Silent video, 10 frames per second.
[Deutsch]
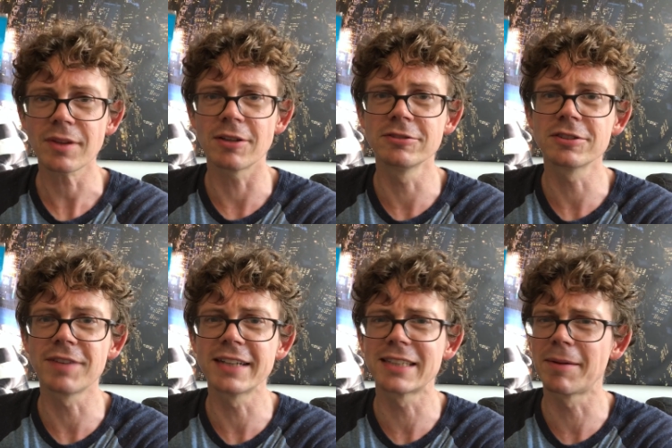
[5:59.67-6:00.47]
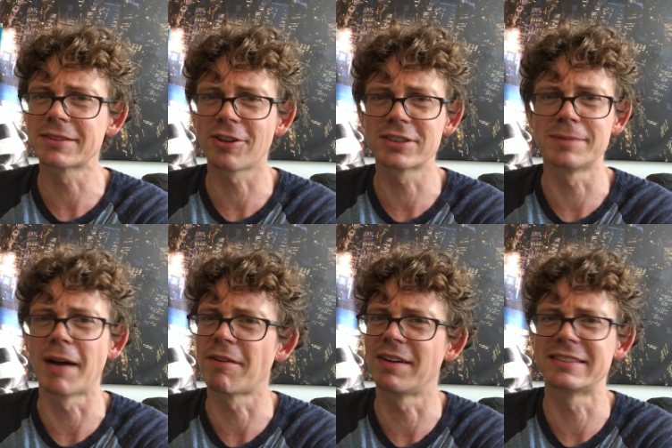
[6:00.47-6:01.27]
und so weiter, aber trotzdem
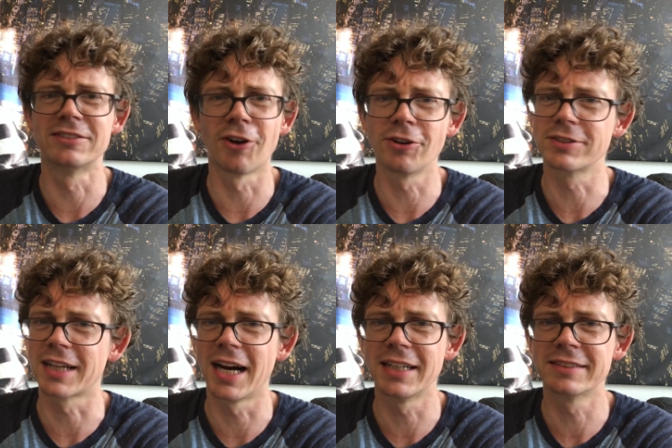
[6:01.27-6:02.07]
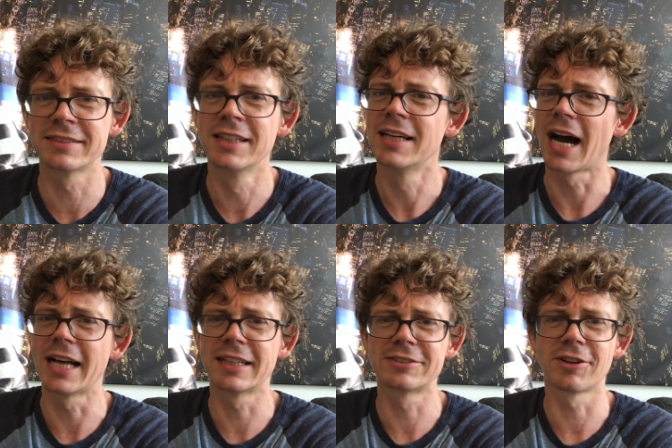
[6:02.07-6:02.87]
einfach, weil es neu und geil ist.
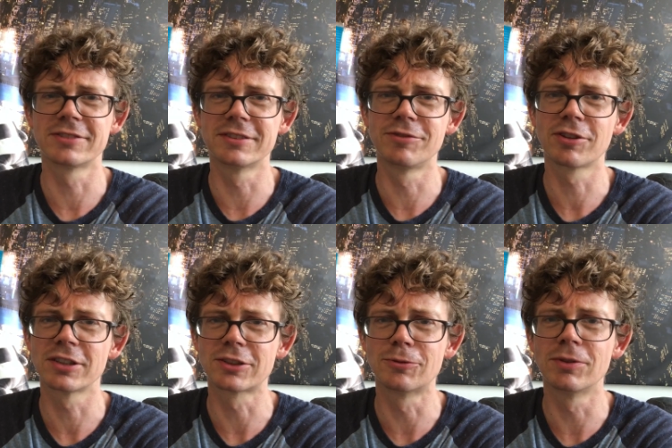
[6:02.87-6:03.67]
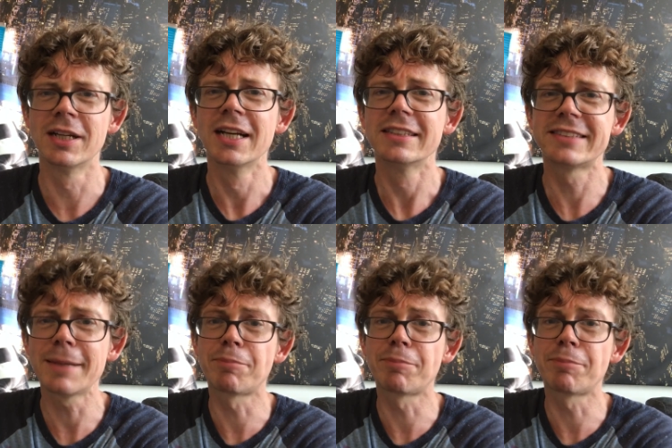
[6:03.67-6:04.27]
Andere Sorten sind wirklich cool. 10